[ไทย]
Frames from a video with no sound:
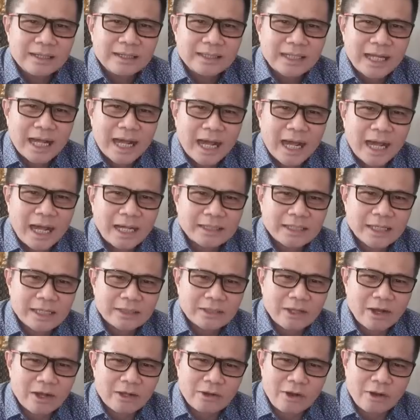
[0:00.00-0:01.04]
นะจะ
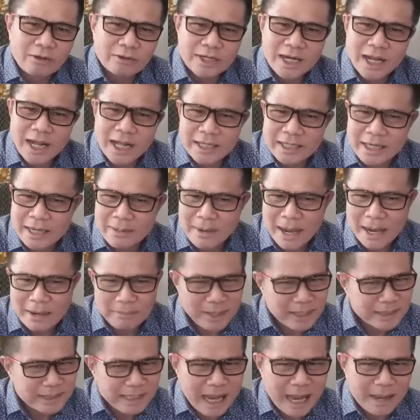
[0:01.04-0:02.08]
ต่อรองเรื่องอะไรบ้าง
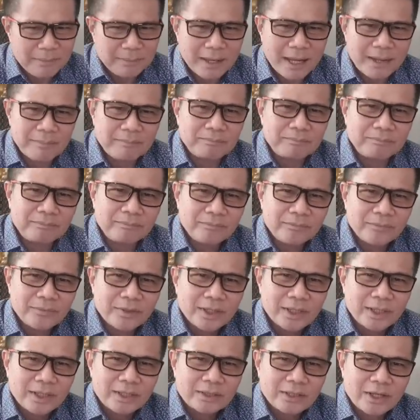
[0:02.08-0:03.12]
ไม่ทราบครับ
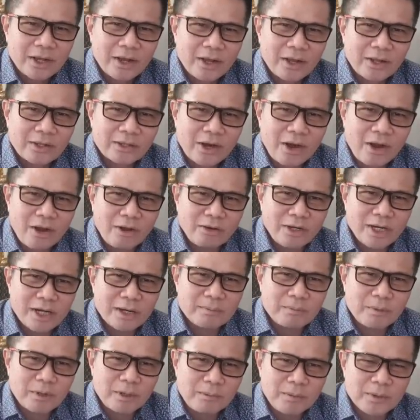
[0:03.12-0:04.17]
ต่อรองเรื่อ
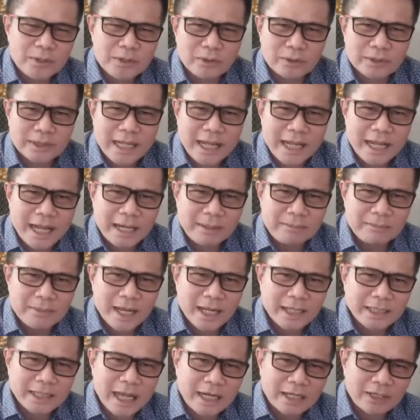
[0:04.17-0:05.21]
งผลประโยชน์ทางการเมื
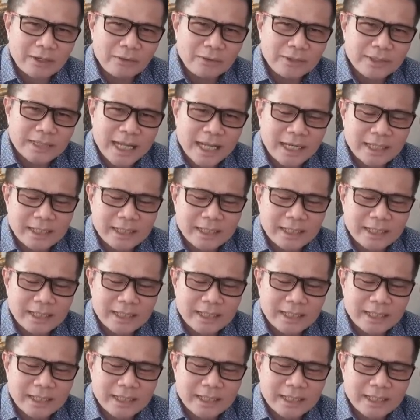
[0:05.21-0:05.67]
องอย่างโน้นอย่า